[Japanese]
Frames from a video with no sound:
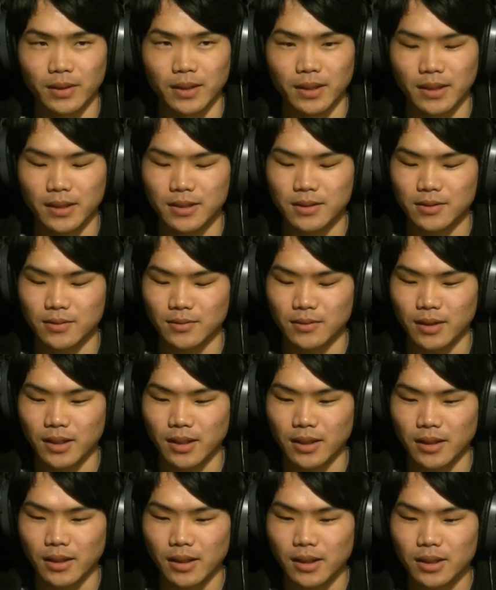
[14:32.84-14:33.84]
レッスン
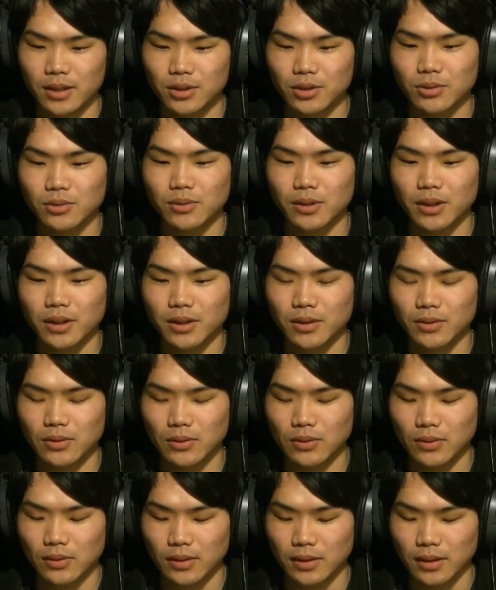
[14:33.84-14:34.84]
で衝撃
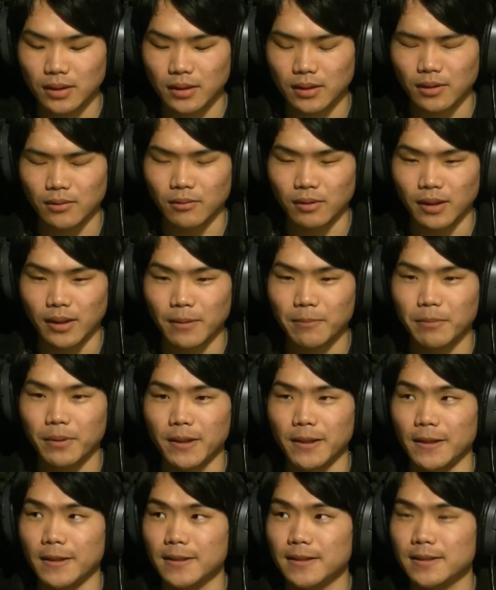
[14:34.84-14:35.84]
を得たのはやっぱ
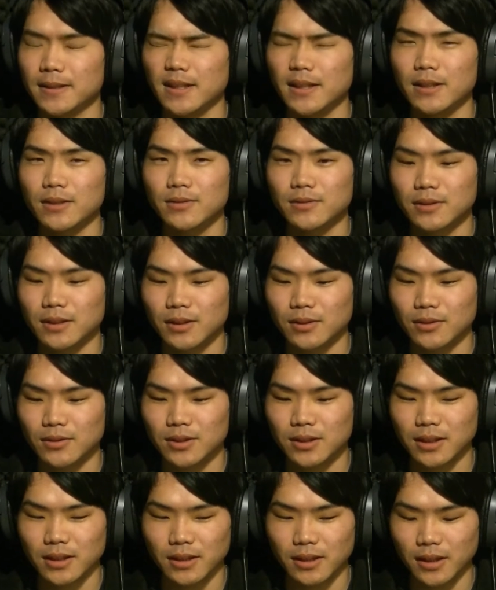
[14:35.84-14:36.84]
り声優さんと
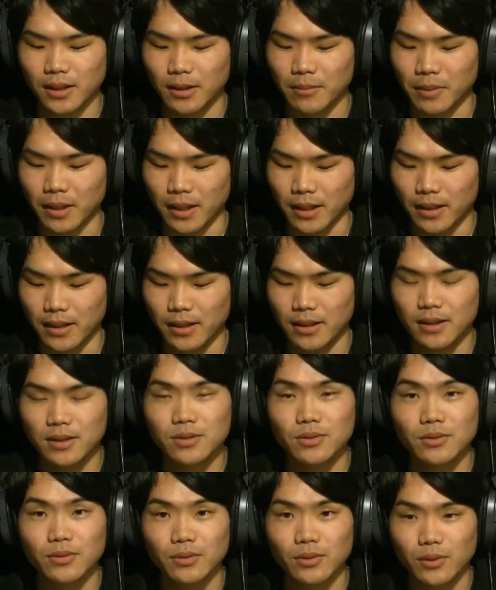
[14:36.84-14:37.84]
違って、まあ、映
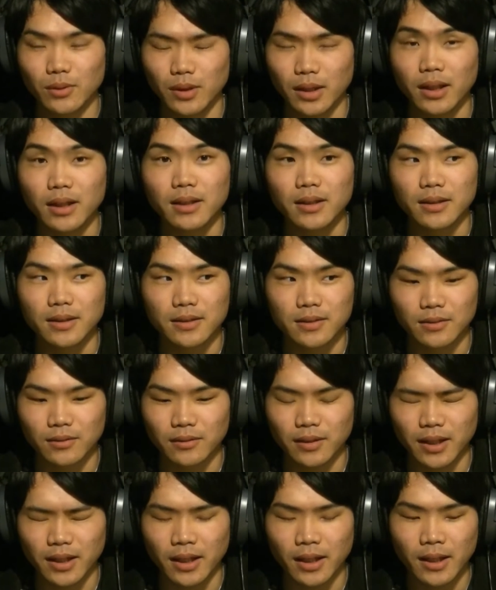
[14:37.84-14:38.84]
像の演技です
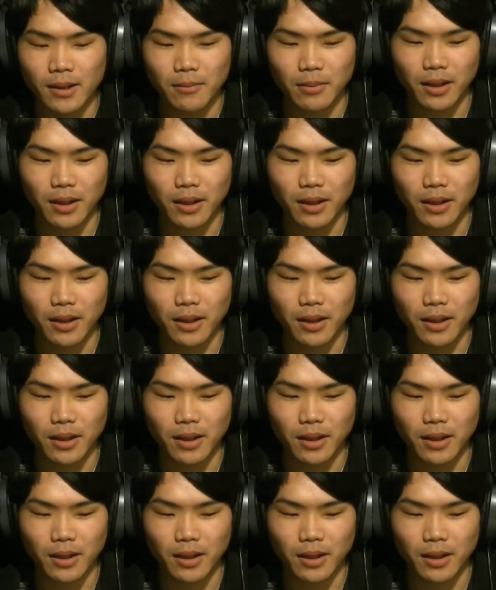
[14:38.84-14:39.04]
ので、